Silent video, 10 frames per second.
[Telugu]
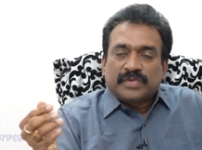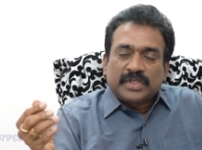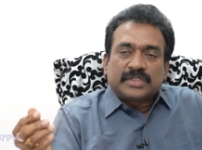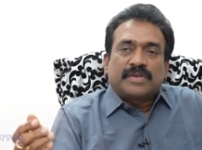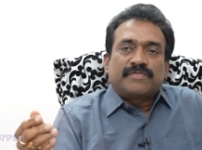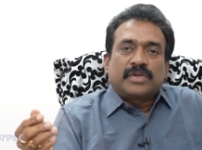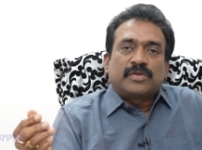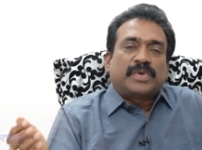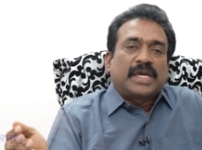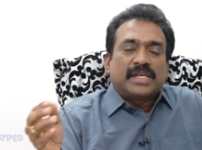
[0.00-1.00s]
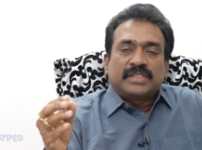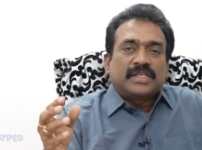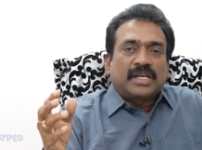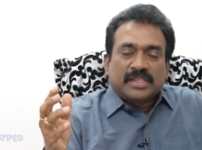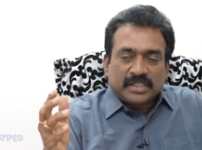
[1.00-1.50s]
ఫిజిక్స్ కంఫర్ట్ బయాలజీ
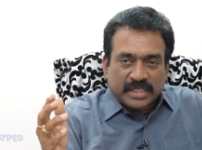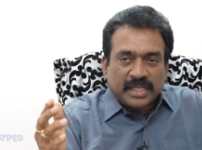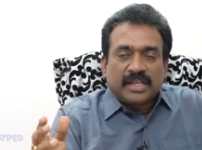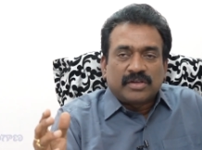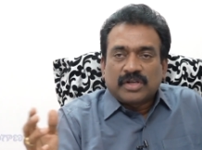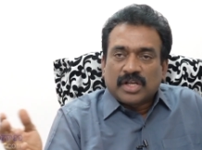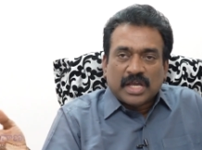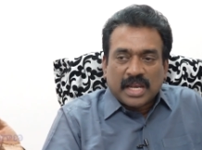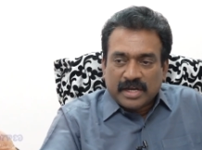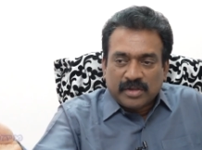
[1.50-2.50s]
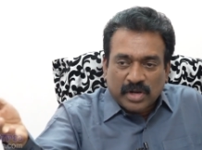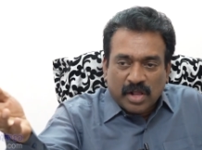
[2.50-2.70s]
నేను అంత చేయలేను నాకు ఆల్రెడీ